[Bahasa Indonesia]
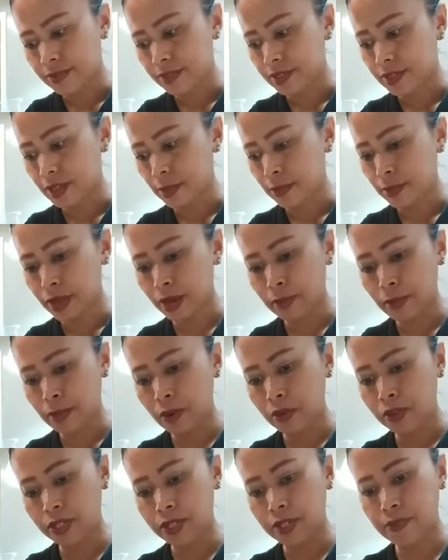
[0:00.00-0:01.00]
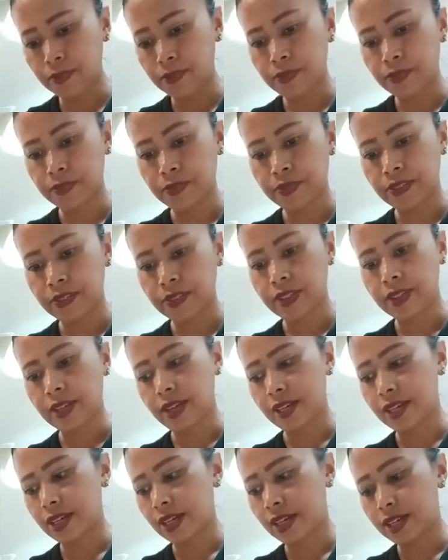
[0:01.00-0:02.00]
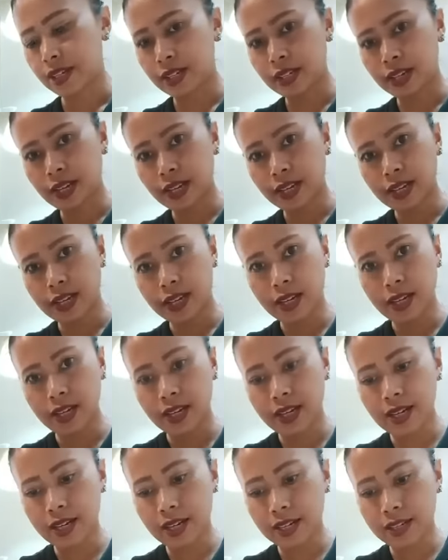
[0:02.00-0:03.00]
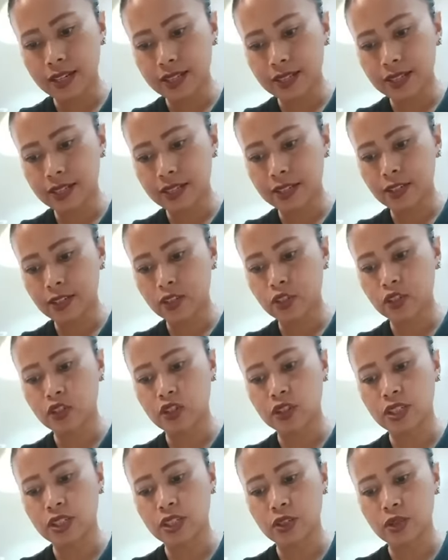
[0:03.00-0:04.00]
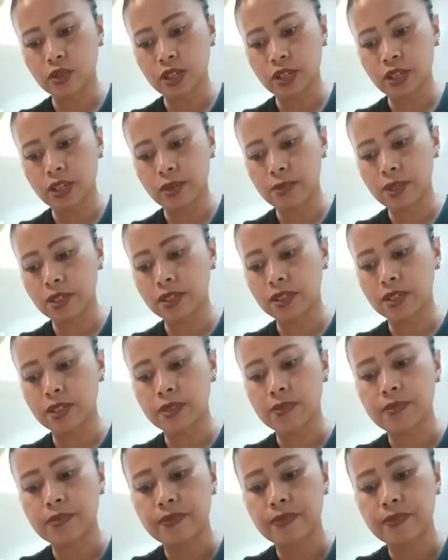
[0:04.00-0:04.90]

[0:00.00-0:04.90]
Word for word: Siapa yang mau nih? Ada ini, ada eh cocol gini juga enak banget nih.